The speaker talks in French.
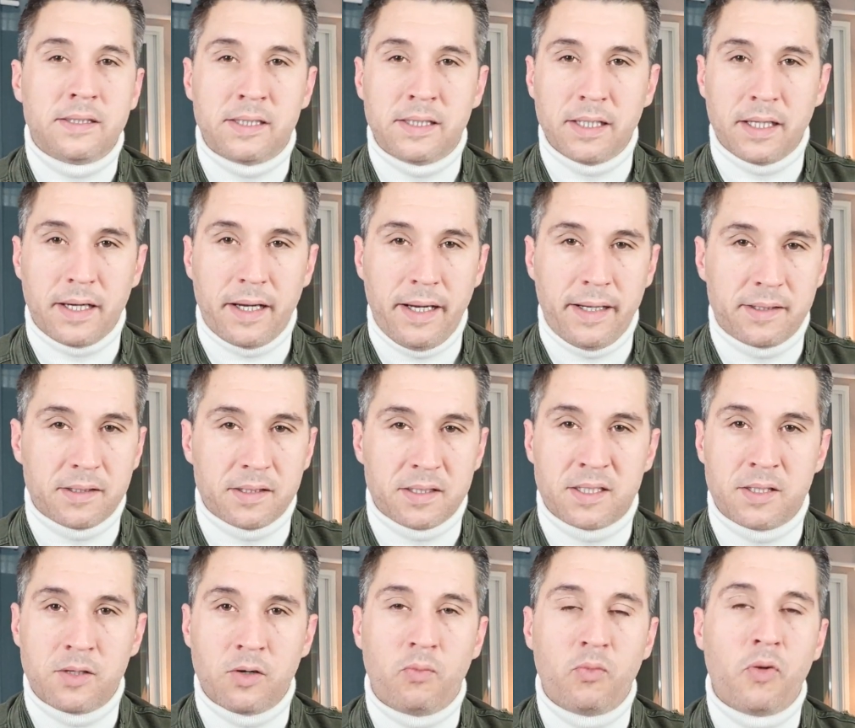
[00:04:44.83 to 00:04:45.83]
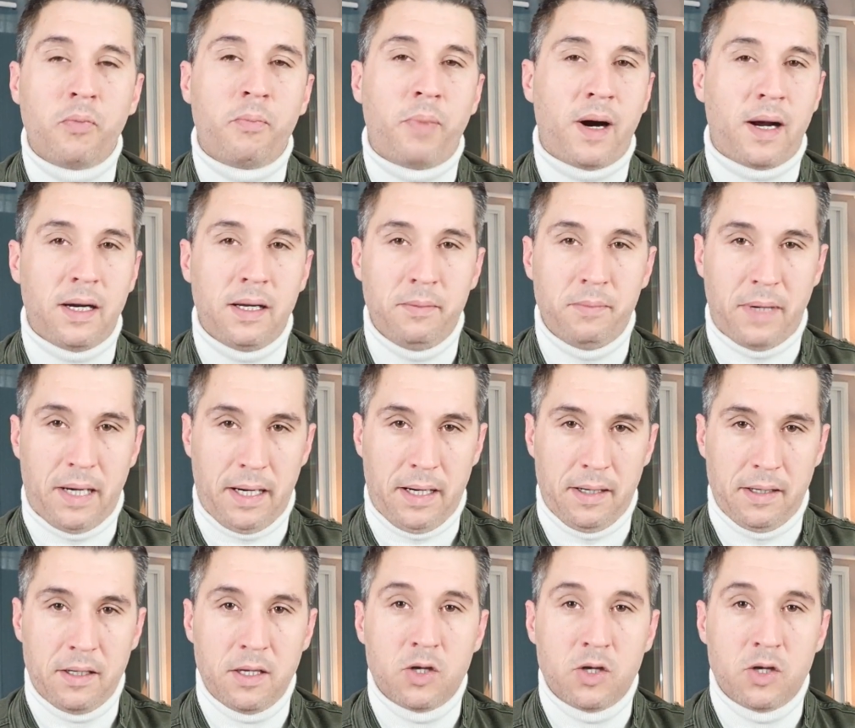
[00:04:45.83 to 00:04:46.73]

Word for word: direct si on me parlait mal.